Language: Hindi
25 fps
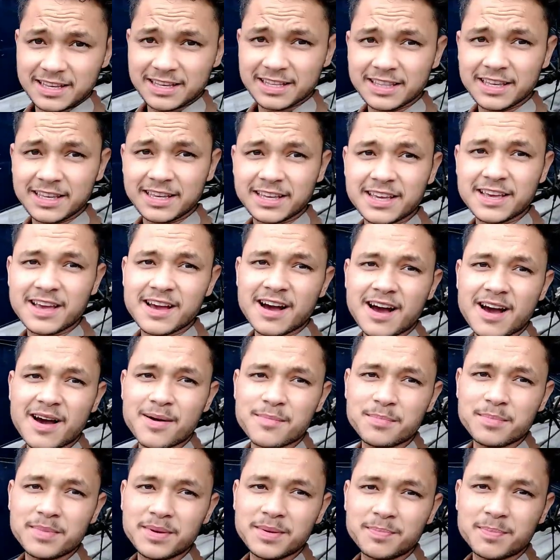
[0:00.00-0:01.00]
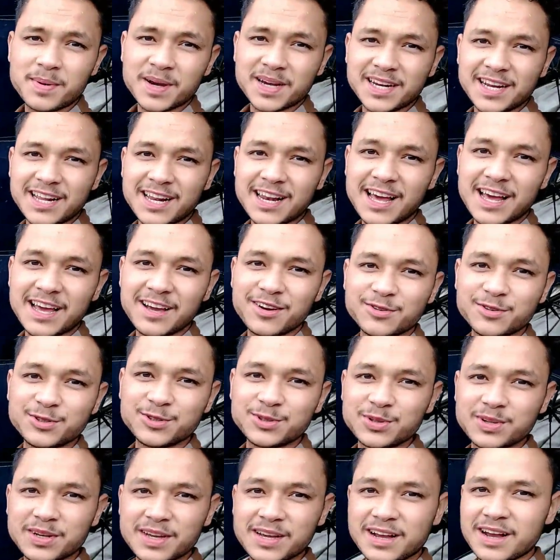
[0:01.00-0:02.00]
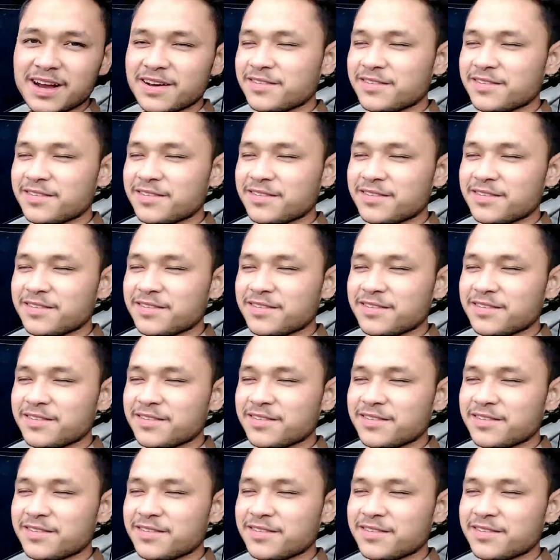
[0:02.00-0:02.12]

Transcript: ये देखिए आम भी पकने लायक हो चुके हैं